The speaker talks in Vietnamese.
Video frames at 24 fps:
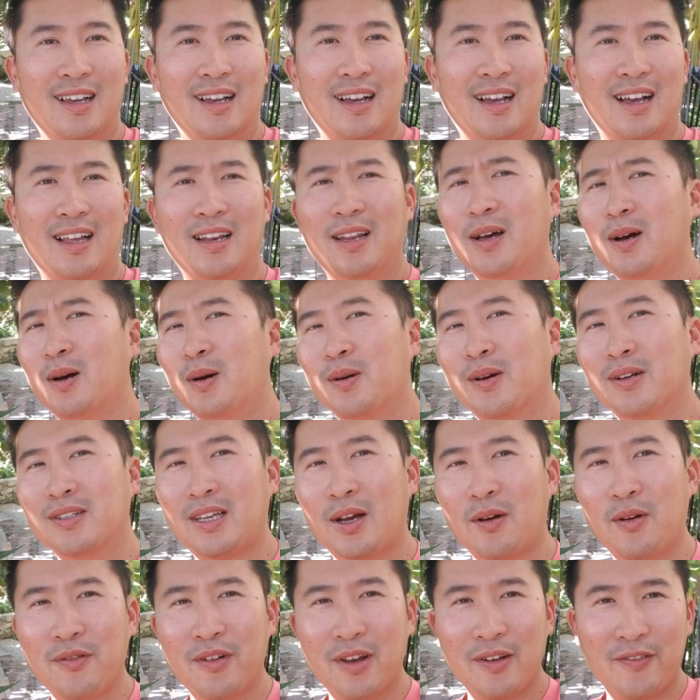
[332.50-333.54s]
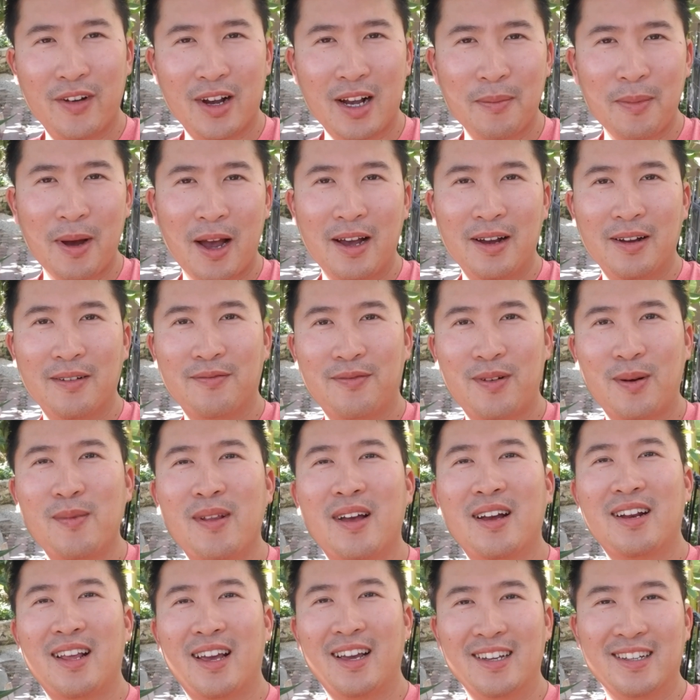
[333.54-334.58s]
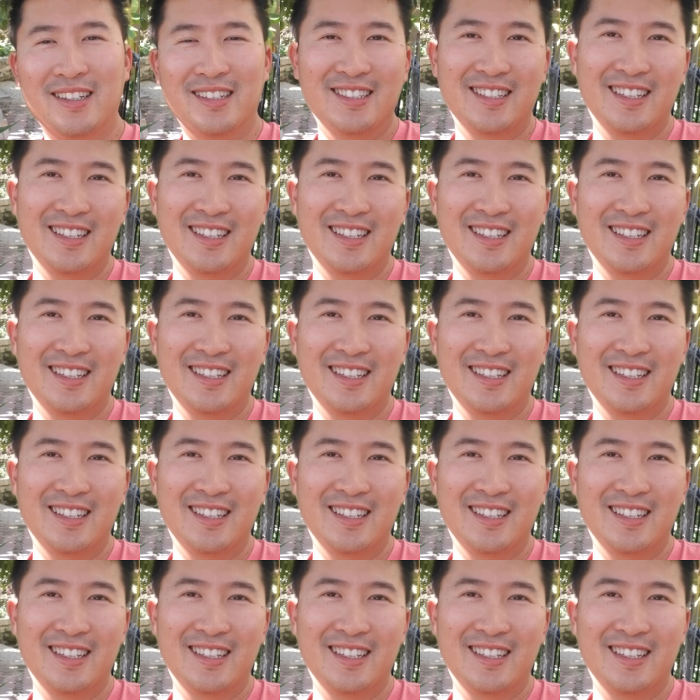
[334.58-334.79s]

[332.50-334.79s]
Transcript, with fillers: hello kính chào quý vị và các bạn phong lê đây